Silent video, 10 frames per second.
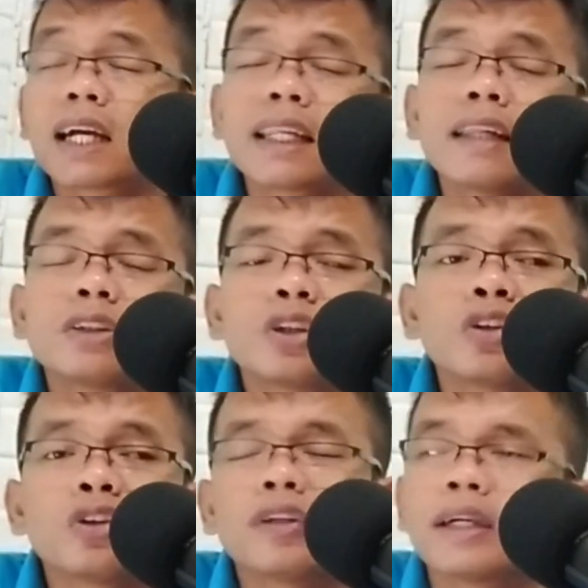real
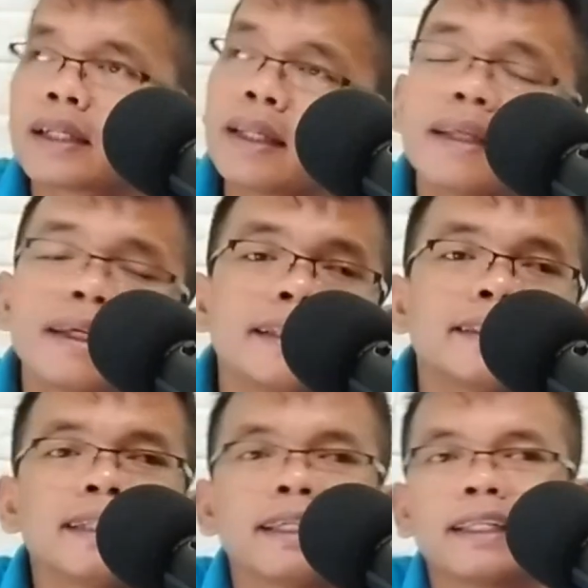contohnya real
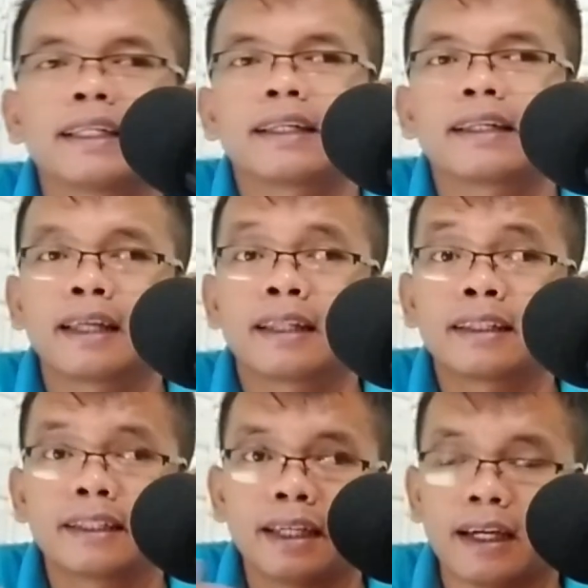case nya nih
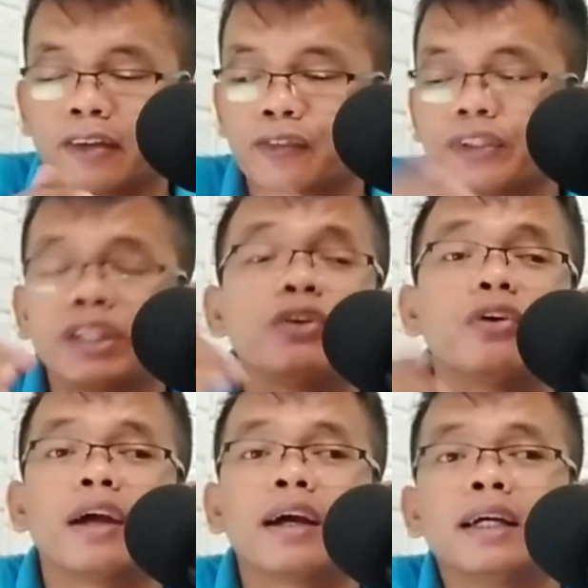nanti di akhir video
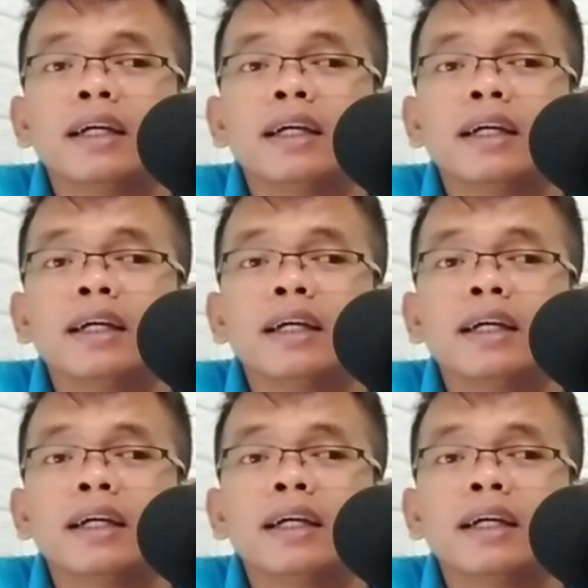ya